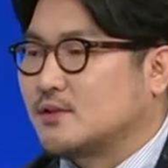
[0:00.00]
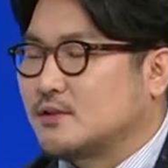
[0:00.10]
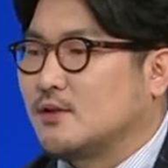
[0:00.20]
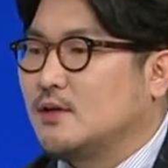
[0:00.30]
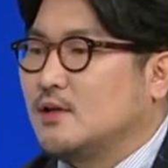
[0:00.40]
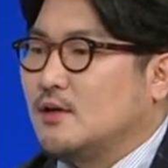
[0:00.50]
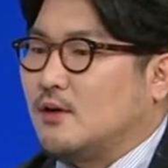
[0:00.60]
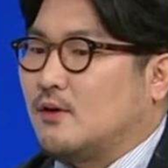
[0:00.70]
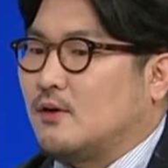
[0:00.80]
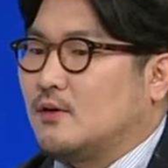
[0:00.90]
그래서
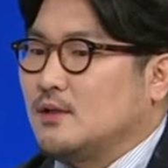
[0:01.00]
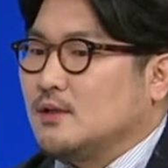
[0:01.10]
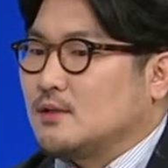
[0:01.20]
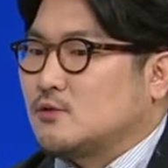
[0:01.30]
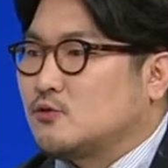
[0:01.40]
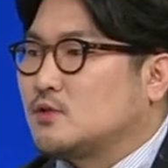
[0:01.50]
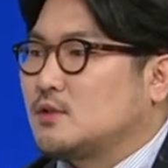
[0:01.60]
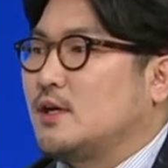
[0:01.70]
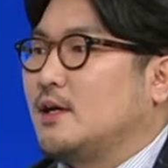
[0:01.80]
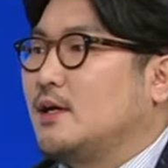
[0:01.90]
어,
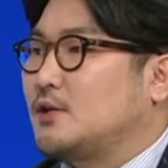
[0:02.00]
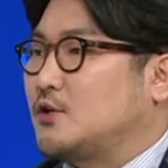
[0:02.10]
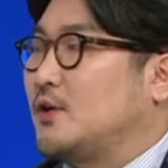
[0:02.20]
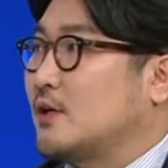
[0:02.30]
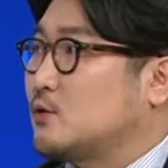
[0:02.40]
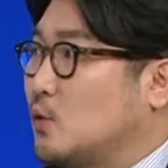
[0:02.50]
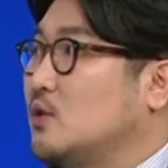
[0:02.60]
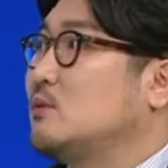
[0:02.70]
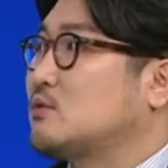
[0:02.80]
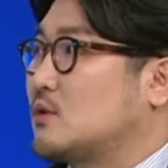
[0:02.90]
축제 기획
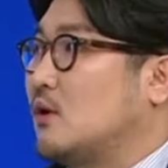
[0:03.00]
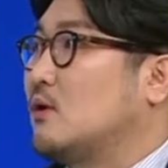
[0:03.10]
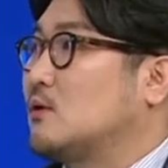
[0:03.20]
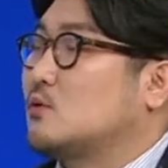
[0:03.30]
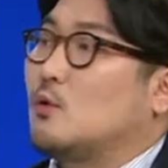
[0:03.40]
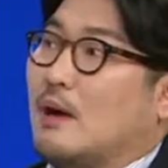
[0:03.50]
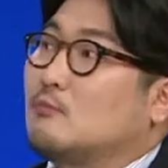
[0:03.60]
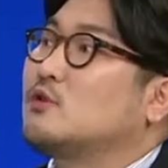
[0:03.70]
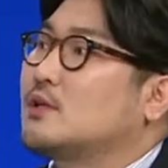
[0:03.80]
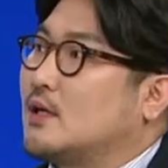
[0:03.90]
초기부터 또
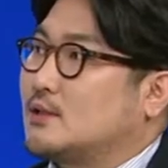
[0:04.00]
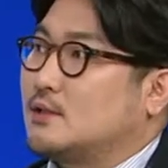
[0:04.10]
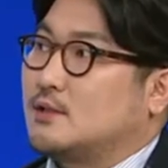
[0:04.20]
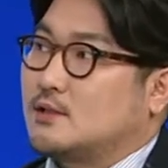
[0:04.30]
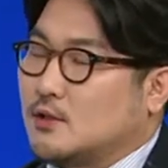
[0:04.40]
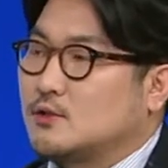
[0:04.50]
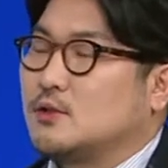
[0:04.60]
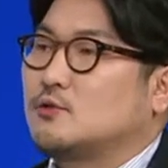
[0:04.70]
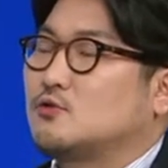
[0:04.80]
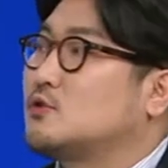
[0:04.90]
마무리까지
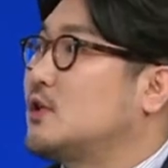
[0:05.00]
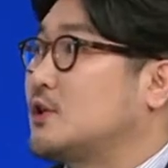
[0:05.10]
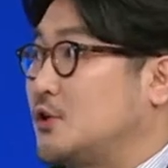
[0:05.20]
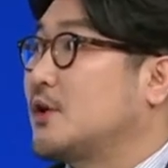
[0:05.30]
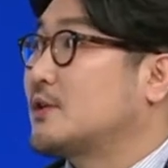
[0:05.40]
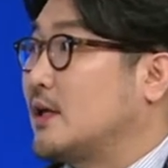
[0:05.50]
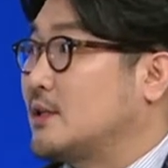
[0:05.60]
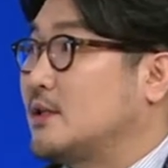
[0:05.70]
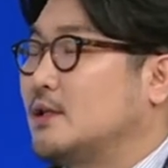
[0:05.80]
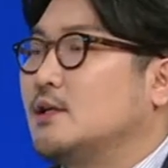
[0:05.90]
청년 축제
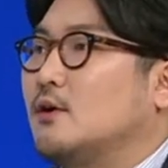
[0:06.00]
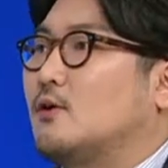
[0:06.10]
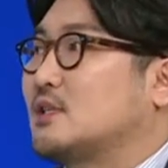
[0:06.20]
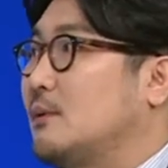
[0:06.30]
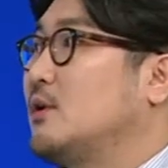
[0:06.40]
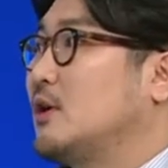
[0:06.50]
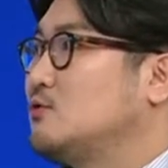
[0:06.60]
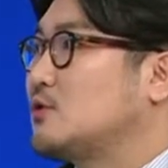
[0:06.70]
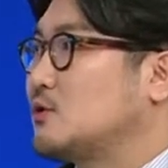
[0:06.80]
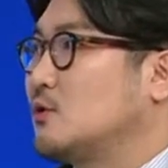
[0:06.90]
기획단이 어, 참여를
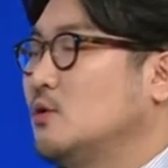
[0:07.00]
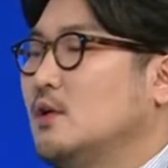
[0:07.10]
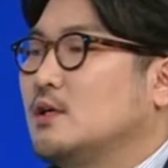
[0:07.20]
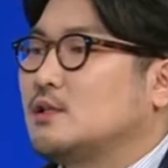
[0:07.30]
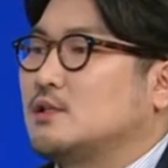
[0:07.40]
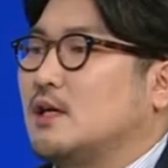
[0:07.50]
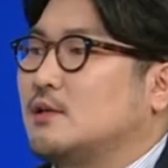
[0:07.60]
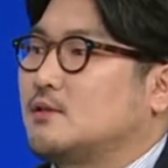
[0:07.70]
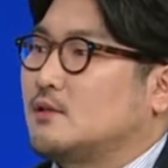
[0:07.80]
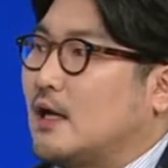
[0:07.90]
해주시고 그
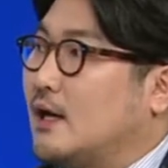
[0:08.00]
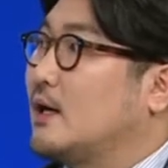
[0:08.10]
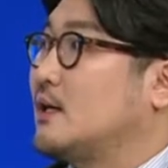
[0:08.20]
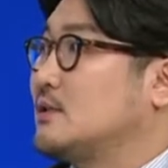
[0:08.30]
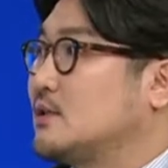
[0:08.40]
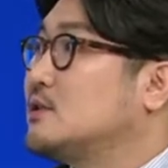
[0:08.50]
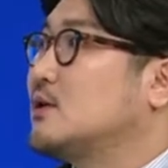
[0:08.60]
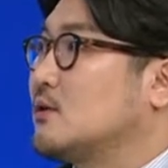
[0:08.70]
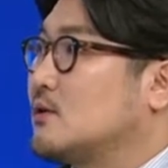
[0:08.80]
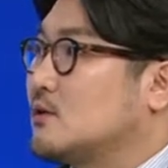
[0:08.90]
안에서 다양한 이제
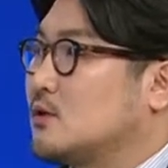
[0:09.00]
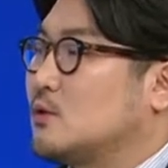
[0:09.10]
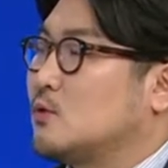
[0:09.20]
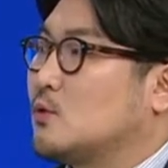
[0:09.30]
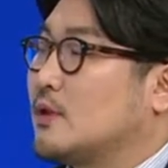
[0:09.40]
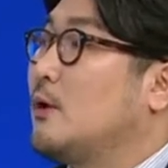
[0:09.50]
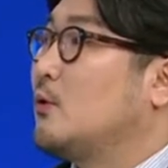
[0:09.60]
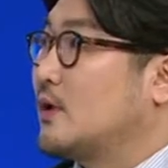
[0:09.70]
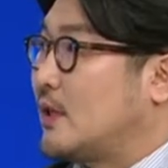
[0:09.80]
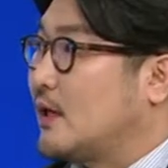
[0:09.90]
의견 그리고
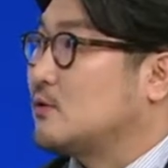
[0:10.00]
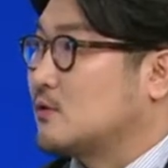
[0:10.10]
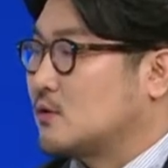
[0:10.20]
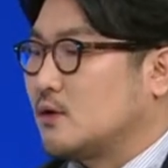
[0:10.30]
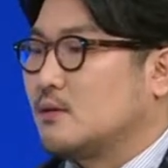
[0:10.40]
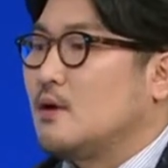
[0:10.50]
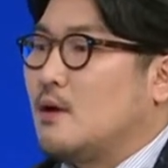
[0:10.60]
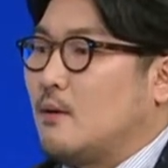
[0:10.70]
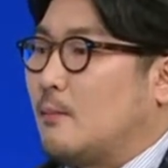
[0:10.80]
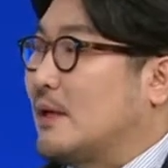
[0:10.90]
내용에 대한 어떤
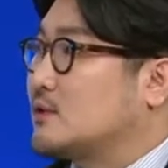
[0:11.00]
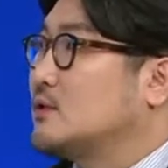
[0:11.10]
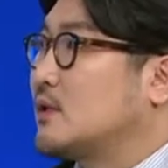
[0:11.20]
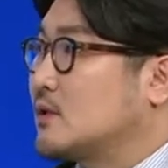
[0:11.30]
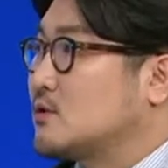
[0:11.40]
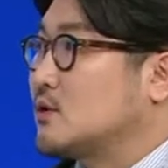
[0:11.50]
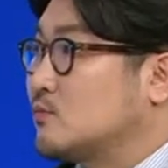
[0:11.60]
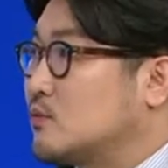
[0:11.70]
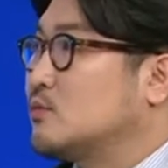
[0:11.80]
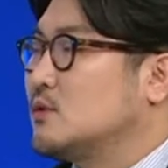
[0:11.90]
어, 발전적인
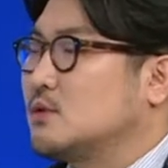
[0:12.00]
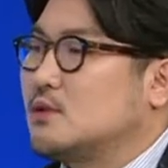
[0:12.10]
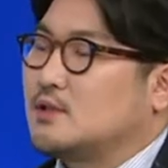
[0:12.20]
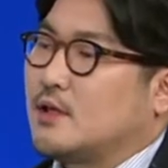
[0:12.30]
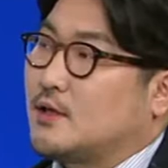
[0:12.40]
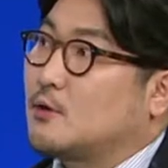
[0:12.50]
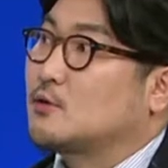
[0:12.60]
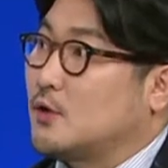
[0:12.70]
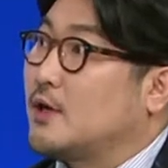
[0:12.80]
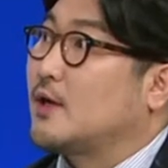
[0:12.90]
부분들을 이제
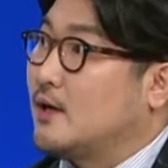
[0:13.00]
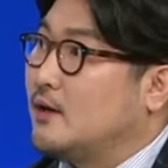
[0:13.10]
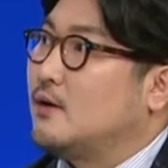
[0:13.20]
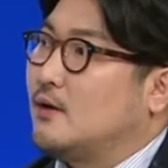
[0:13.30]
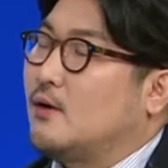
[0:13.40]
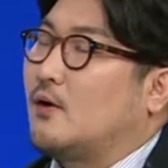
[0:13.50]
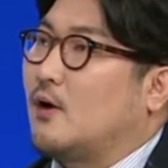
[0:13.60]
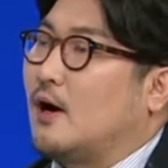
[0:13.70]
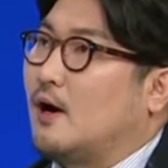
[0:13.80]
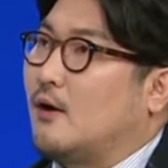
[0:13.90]
계속 저에게
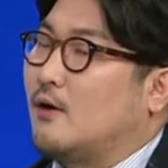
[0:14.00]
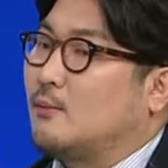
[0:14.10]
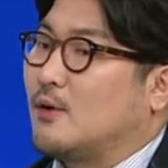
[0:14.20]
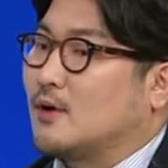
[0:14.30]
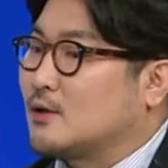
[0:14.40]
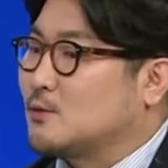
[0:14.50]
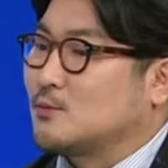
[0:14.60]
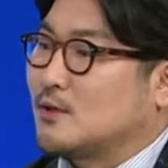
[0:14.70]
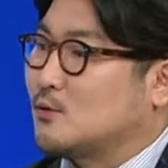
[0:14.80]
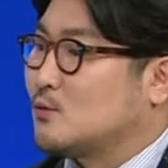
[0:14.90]
어, 아, 뭐랄까 좀
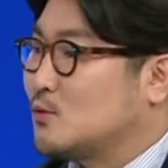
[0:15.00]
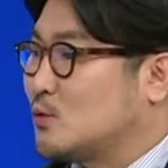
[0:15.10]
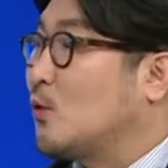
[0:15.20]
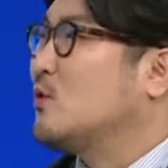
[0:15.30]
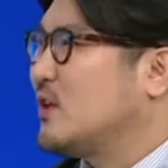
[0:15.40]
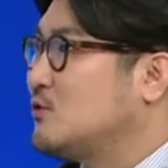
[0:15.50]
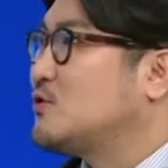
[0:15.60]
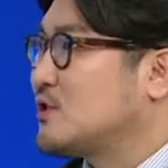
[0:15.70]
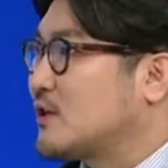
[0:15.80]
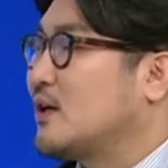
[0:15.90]
이렇게 조언을
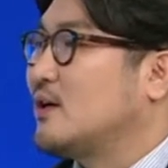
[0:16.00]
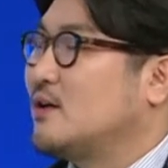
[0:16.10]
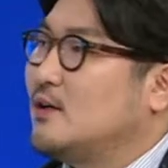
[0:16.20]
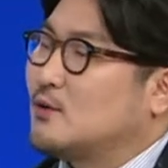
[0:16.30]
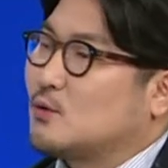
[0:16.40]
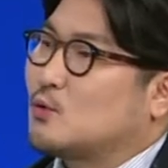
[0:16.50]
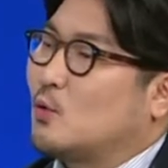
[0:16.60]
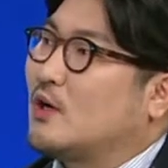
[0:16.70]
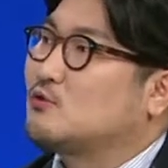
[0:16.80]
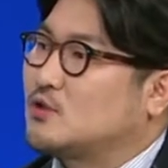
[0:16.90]
해주시거나 또
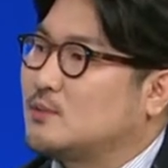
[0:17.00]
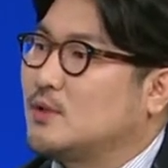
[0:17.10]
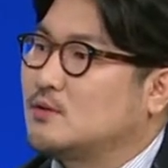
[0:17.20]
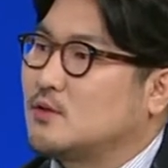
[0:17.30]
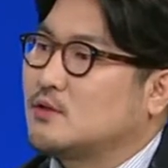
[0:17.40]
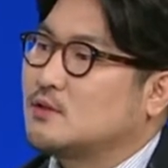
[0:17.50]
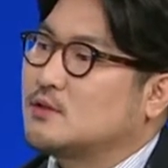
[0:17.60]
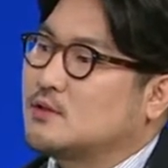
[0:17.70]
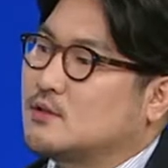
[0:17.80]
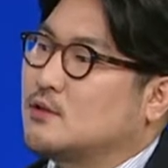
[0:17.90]
도와주시면
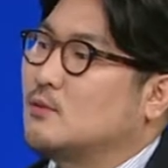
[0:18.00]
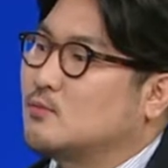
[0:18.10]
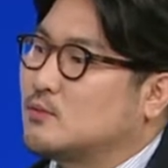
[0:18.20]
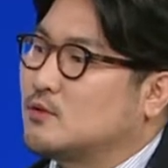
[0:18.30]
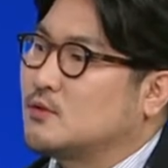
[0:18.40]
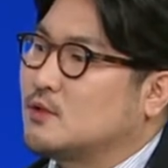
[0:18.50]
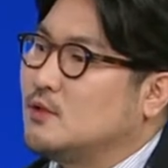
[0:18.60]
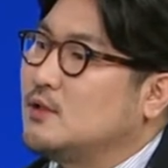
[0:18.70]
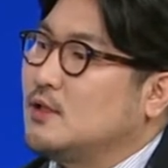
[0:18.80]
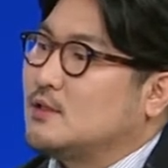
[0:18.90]
저희는 그런
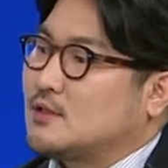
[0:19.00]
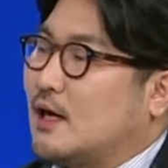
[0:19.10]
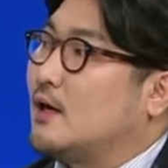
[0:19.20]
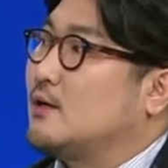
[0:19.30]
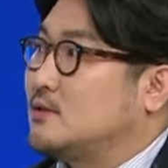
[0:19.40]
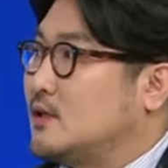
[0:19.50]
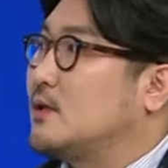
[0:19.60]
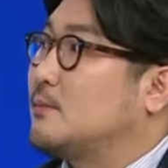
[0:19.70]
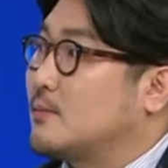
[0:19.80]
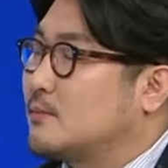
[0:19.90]
부분들을 잘
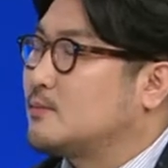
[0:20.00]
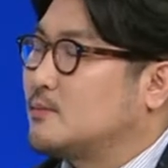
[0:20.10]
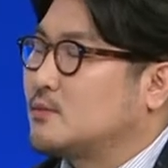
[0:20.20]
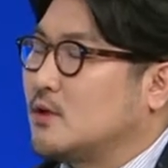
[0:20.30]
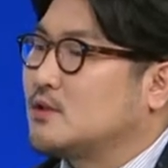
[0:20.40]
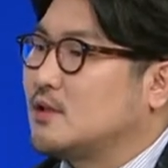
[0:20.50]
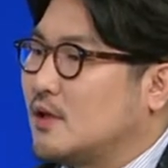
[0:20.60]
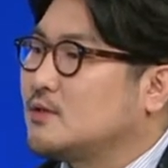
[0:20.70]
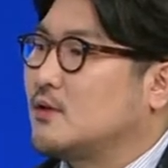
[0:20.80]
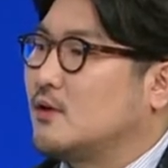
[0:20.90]
이제 정리를
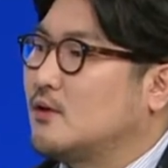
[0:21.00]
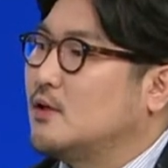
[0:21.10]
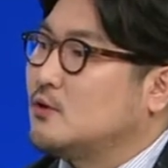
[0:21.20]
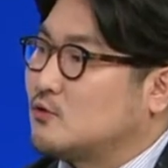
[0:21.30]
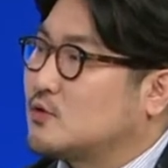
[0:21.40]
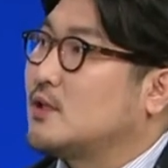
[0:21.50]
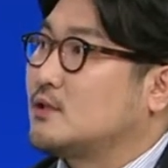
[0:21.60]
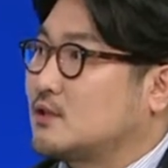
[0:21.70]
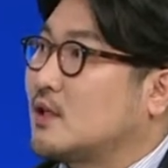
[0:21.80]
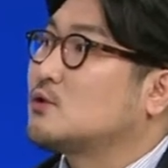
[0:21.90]
해서 축제에
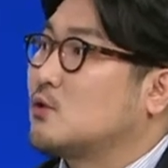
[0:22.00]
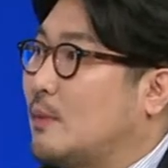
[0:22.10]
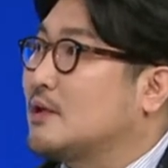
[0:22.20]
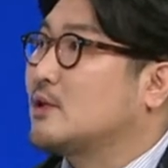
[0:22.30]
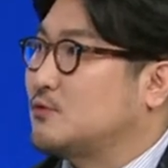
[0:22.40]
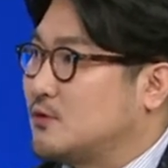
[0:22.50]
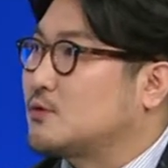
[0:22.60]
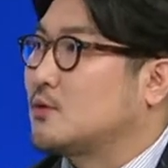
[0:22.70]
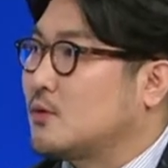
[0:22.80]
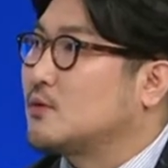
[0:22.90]
즉각적으로 반영할 수
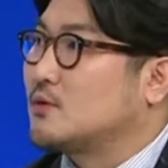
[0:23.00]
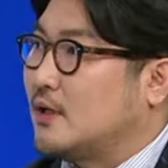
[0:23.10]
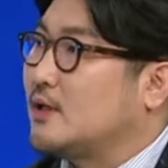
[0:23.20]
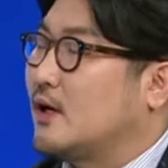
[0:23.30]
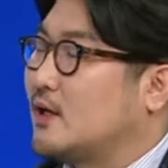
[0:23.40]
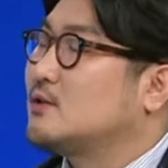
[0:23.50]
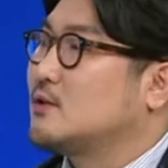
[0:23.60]
있도록 네, 하는